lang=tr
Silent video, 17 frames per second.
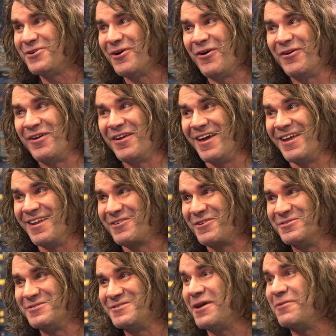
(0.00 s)
zor yani
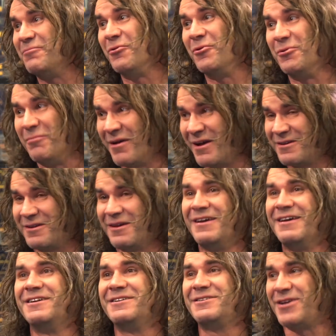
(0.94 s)
burada bulmak,
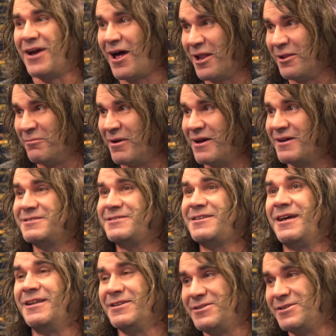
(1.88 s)
sahne çalmak, çıkmak.
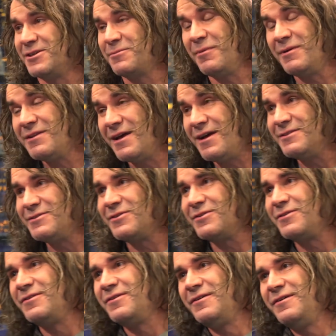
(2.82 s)
sahne çıkmak daha
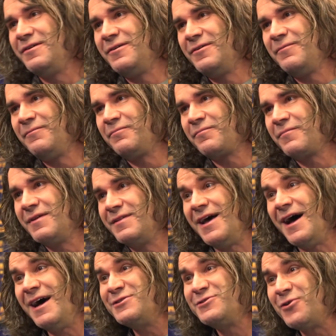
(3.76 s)
zor.
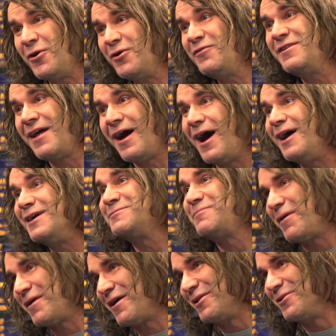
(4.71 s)
Daha zor ve daha
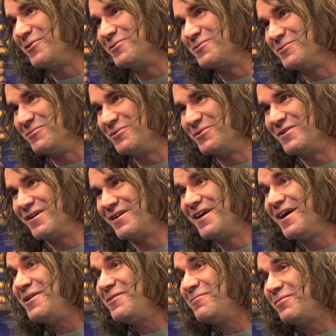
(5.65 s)
az para alıyorsun burada.
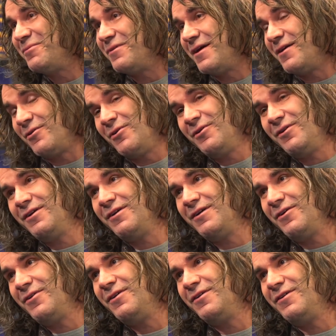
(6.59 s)
Garip. Öyle mi? Evet, New York.
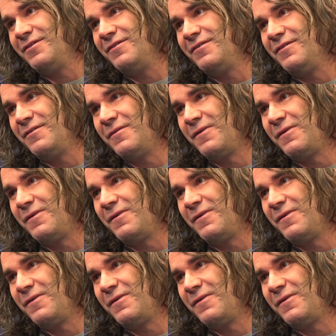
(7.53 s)
Evet. Ve daha